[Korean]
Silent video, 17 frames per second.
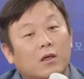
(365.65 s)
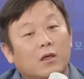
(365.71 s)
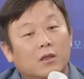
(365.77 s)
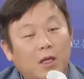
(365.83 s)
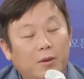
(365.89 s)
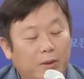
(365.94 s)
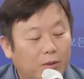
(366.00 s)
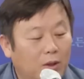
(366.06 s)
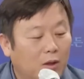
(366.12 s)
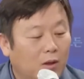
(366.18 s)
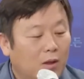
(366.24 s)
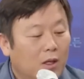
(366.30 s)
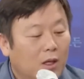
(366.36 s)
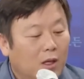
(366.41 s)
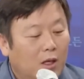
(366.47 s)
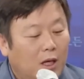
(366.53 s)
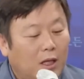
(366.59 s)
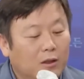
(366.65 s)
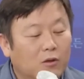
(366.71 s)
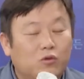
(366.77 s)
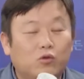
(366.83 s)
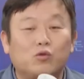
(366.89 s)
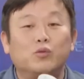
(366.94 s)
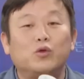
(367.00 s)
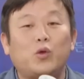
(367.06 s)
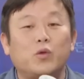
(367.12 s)
그다음에 뭐
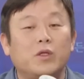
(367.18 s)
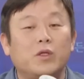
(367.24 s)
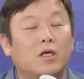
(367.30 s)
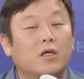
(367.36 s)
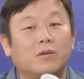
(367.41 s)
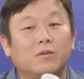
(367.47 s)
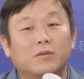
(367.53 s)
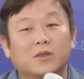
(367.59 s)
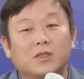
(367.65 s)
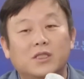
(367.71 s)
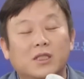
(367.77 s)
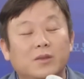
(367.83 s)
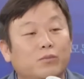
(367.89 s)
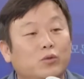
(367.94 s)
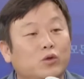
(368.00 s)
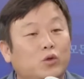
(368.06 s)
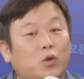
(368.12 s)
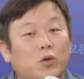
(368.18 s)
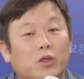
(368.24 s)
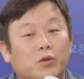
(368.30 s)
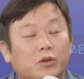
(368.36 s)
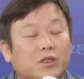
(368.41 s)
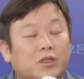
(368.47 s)
한덕수 국무총리와 여러분 신문총리고